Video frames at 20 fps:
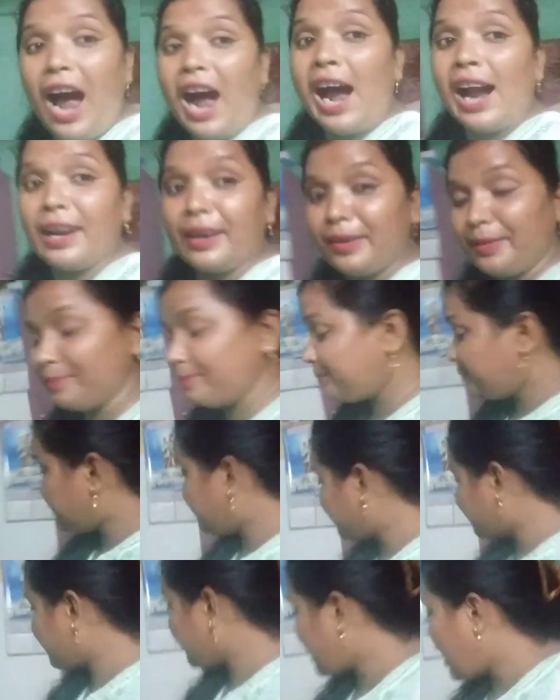আর
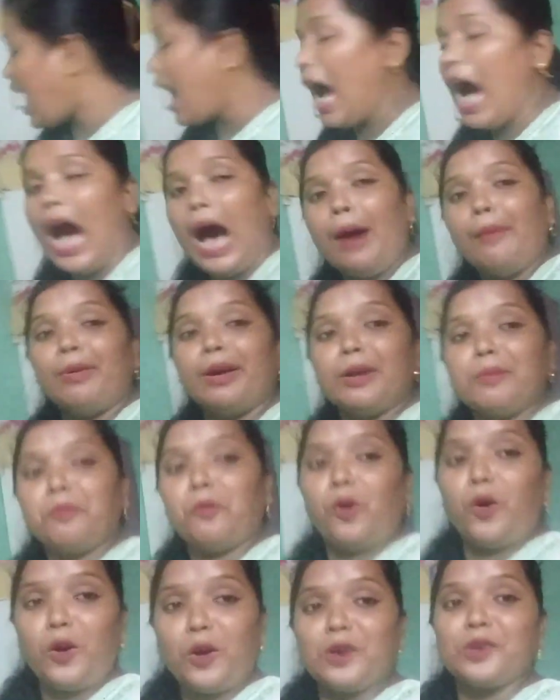আমার
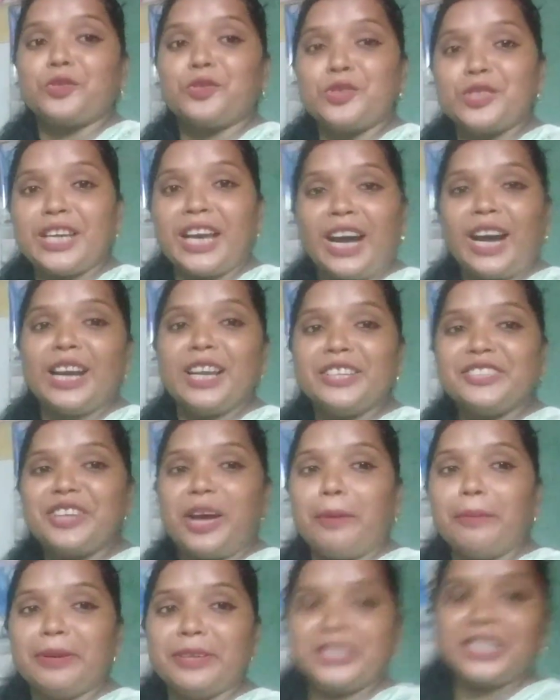বর যেখানে
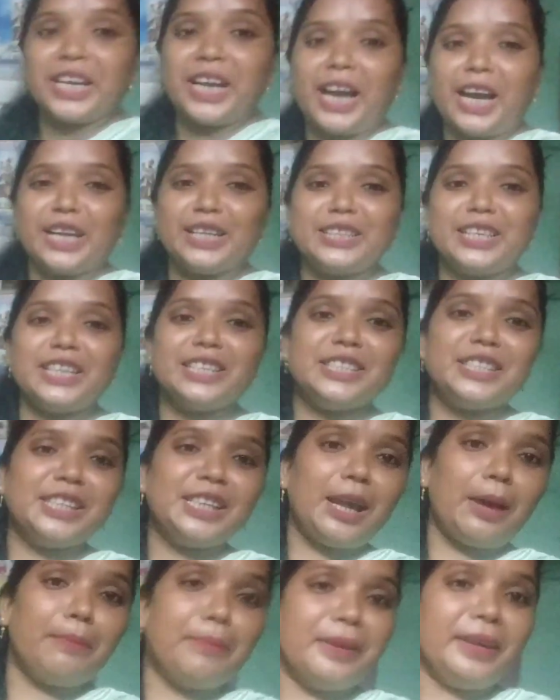যাবে সেখানে যে
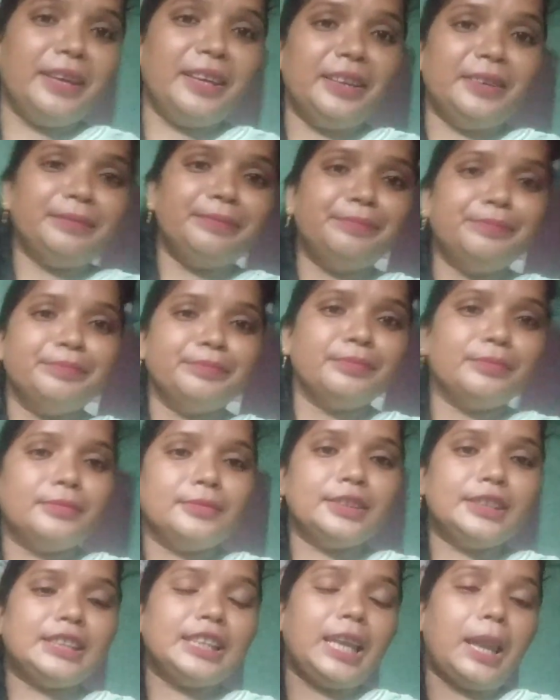জিলাপি
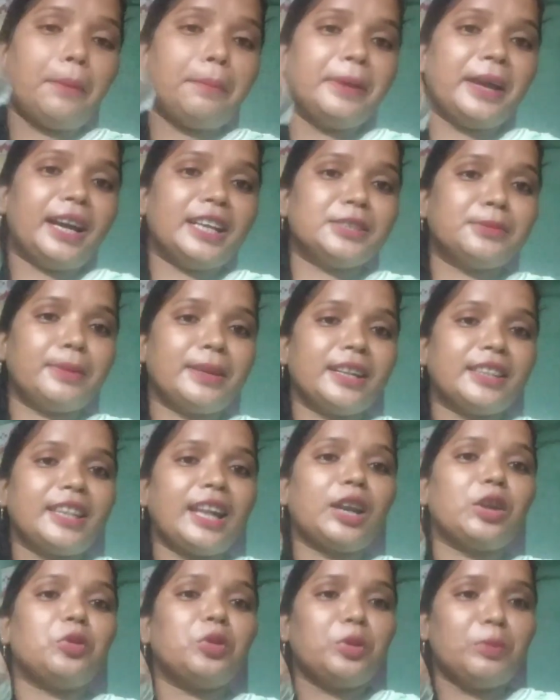জিলাপি আসবে না
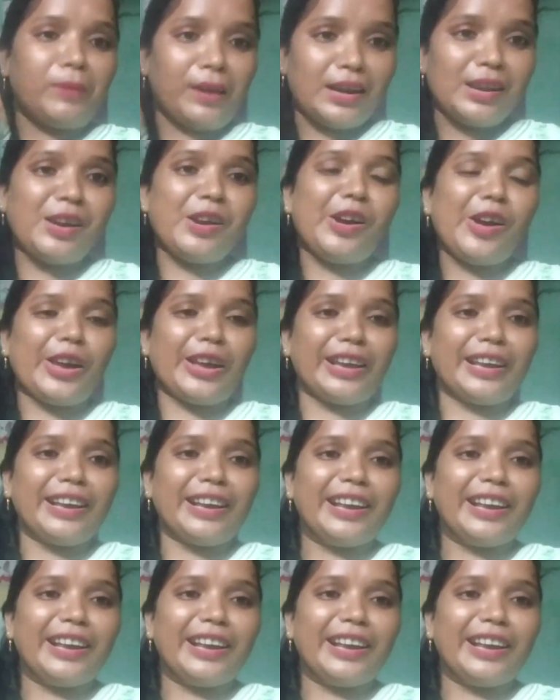তার কোনো মানে হয়